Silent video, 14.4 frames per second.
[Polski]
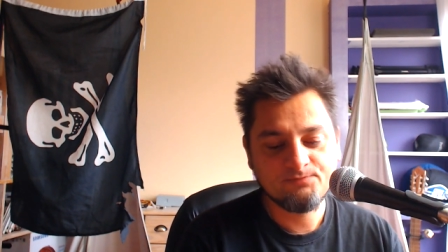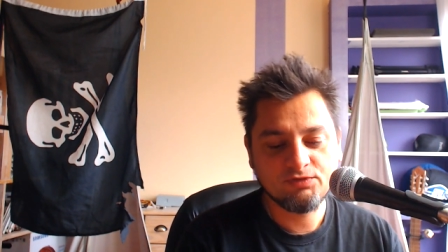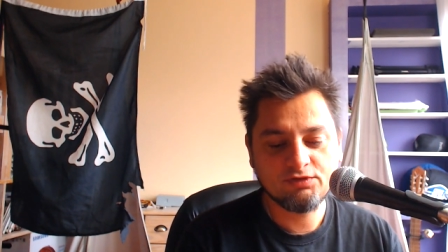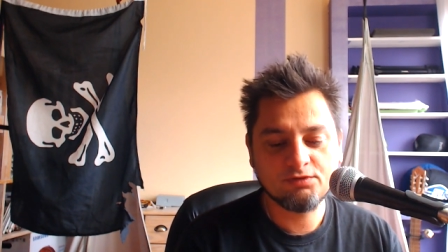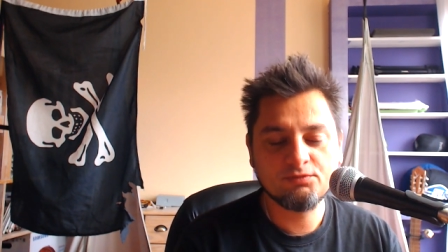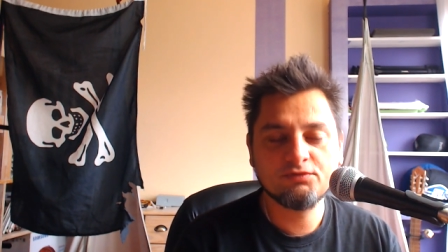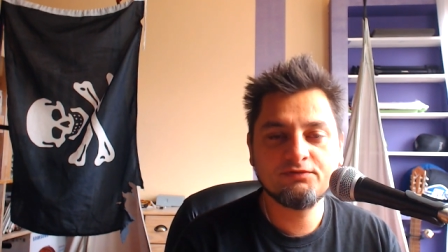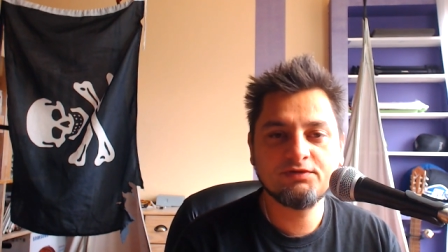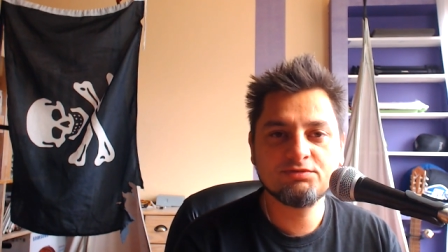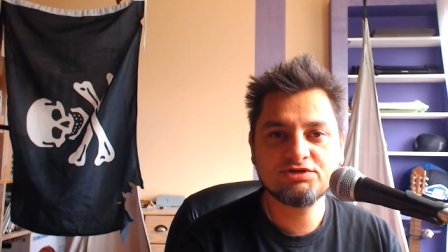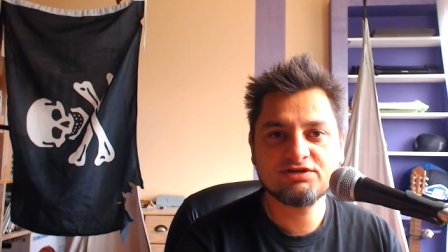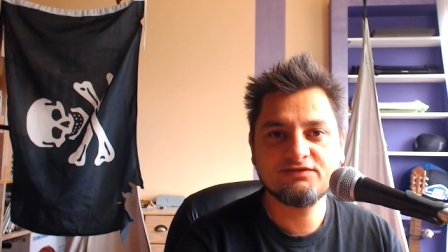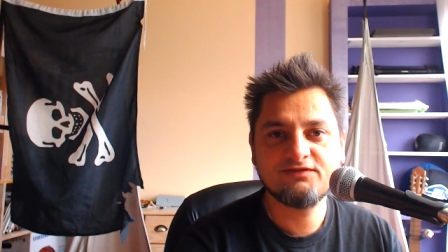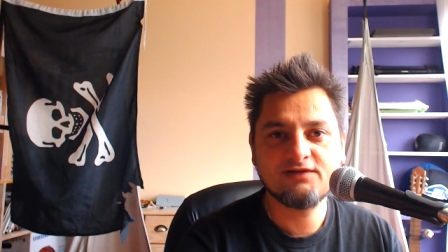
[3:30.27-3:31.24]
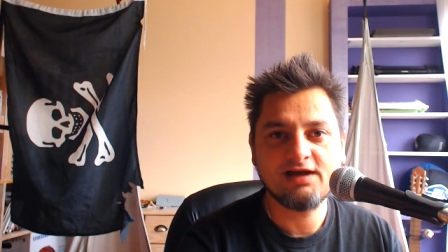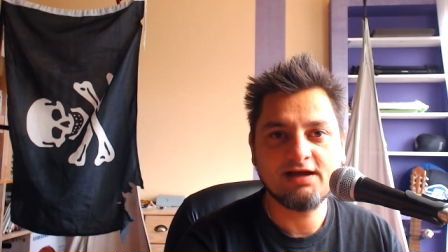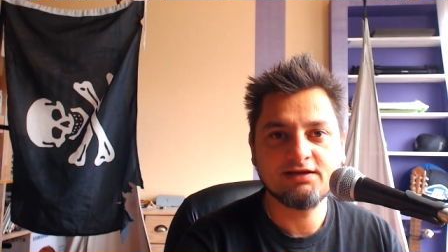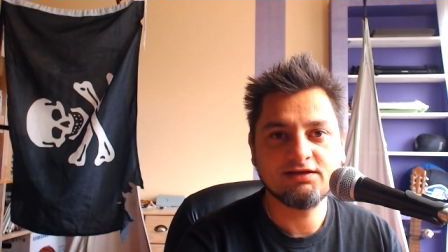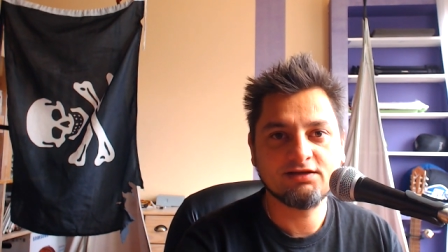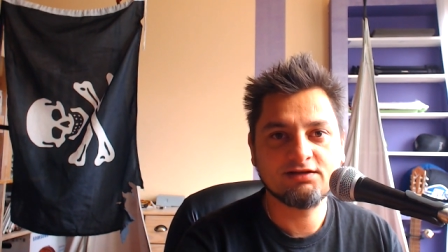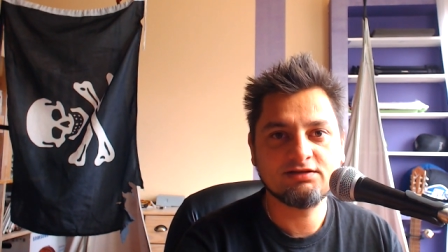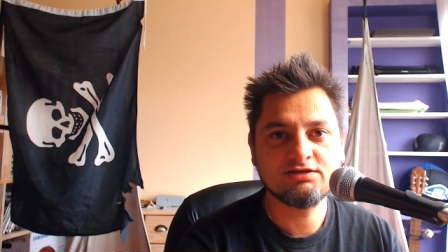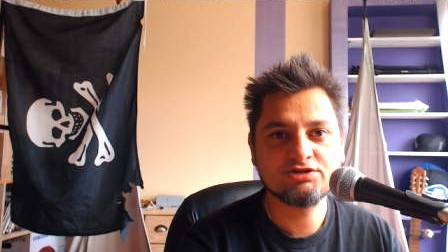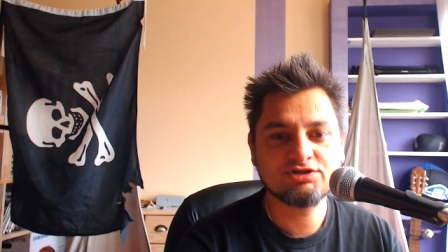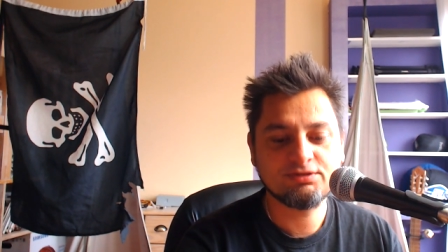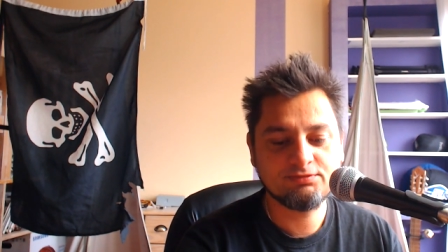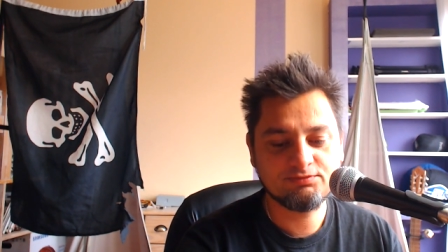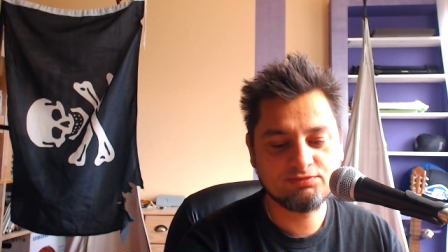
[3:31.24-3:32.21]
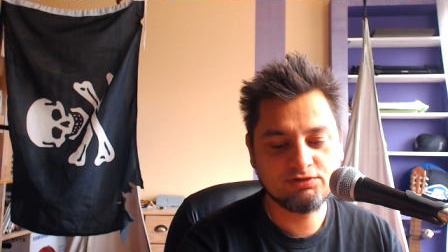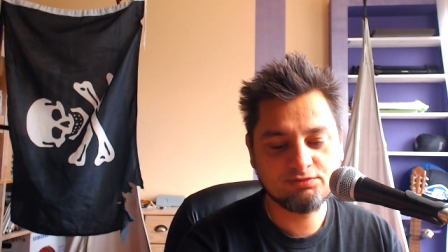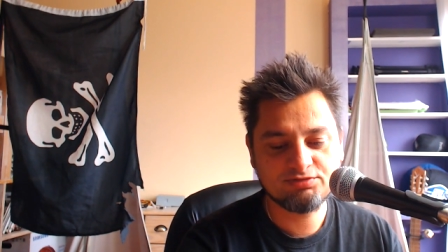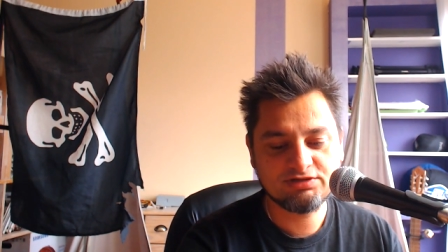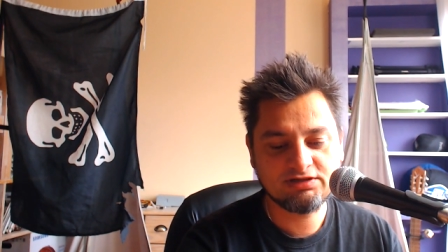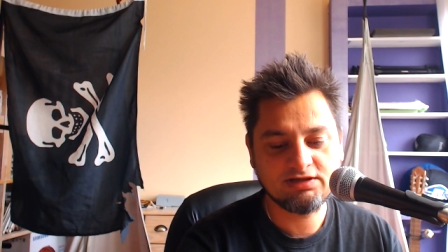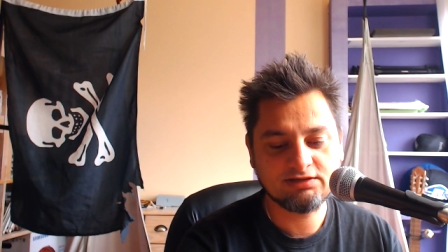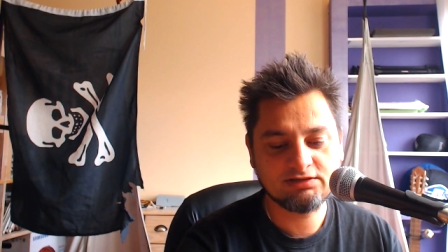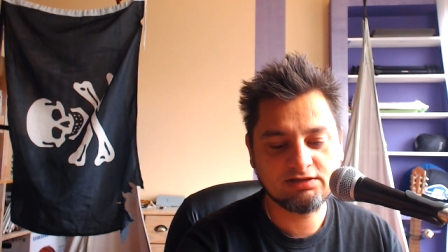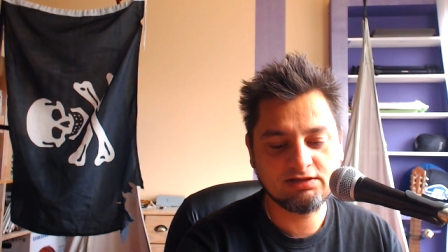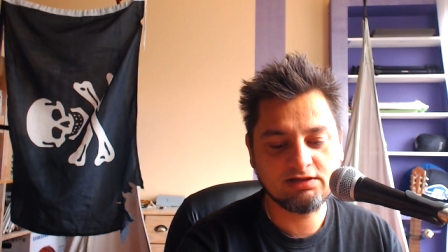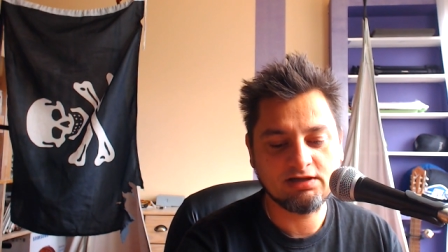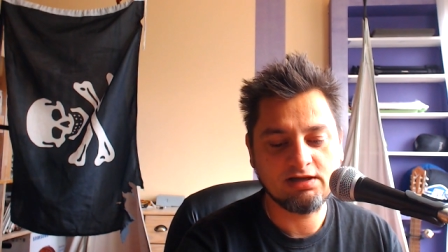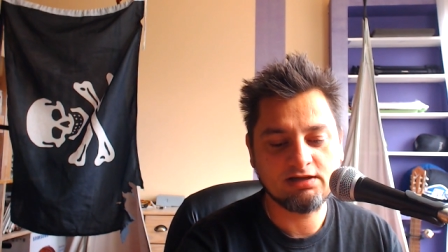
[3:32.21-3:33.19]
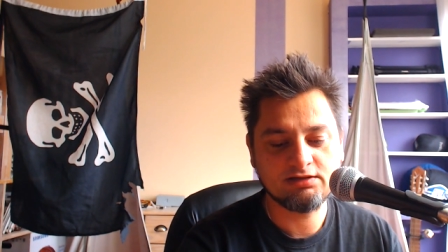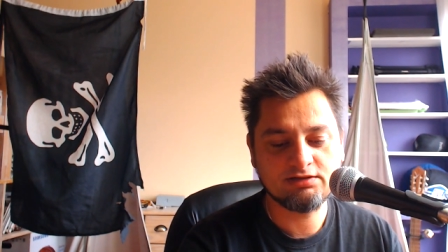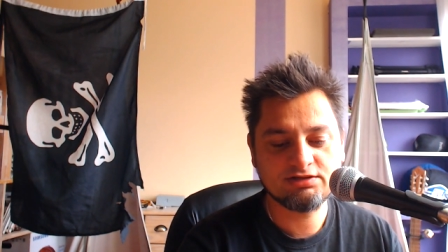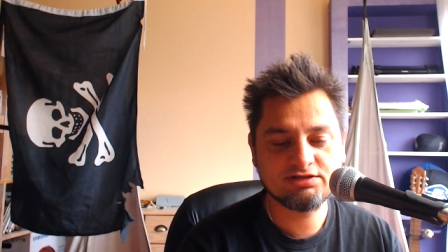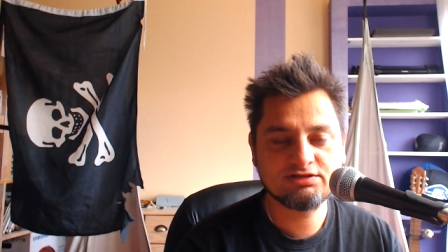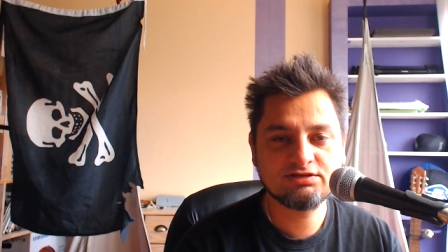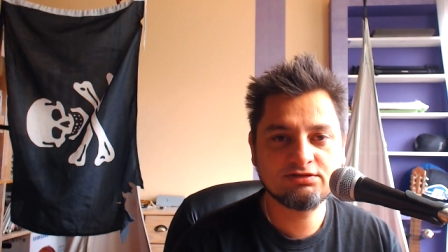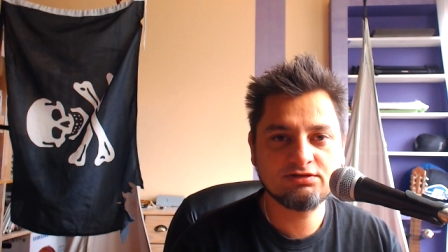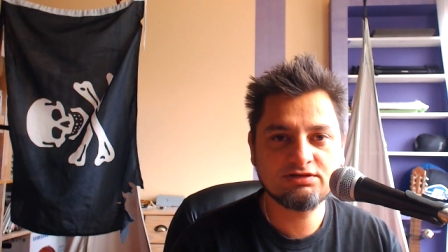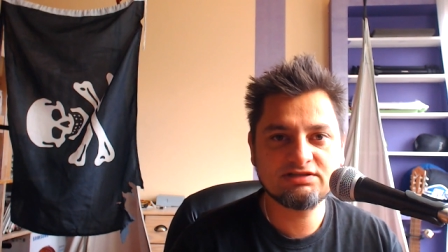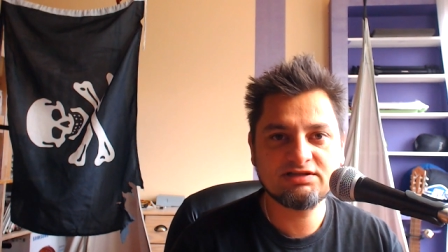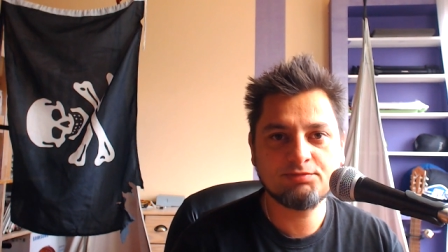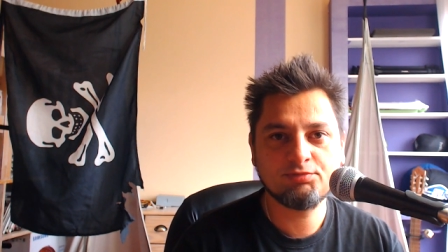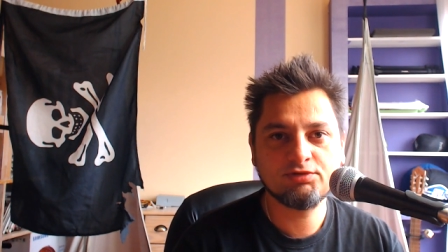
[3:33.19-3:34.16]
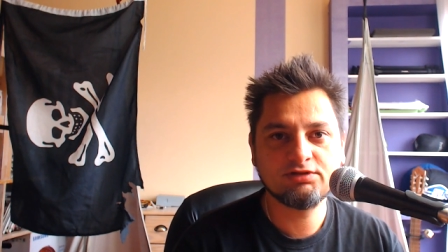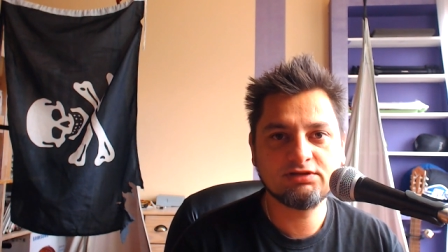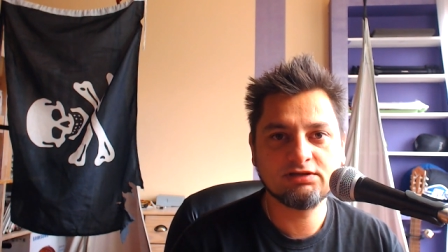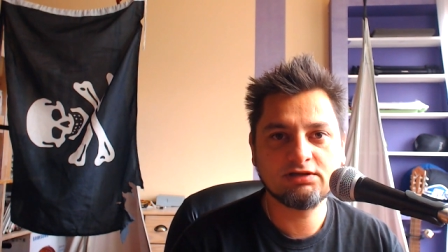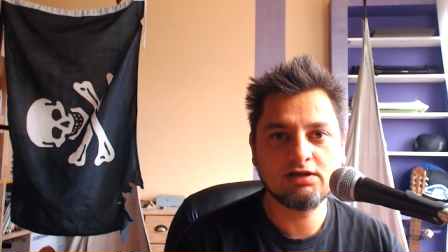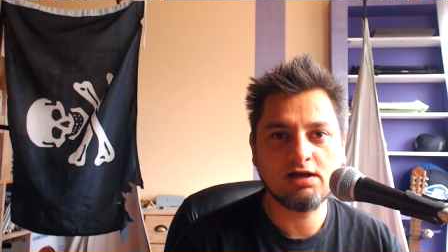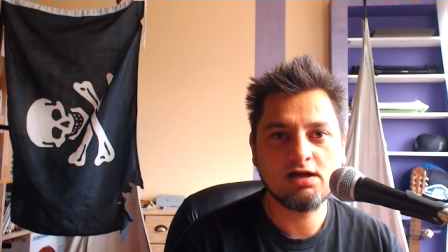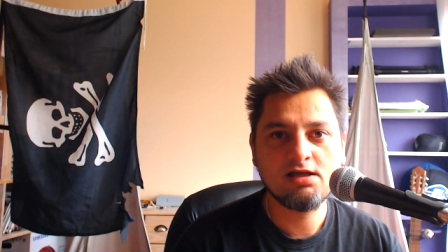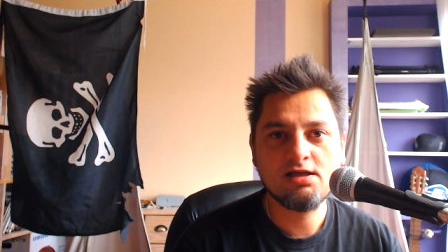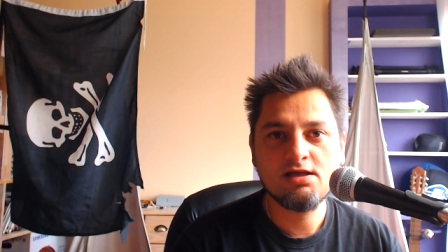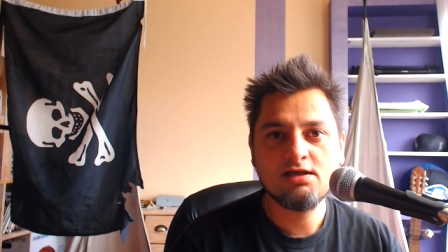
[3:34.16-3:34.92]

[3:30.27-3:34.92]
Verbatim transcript: to mówimy, że frajer i że do psychiatryka i że co to jest za polityka.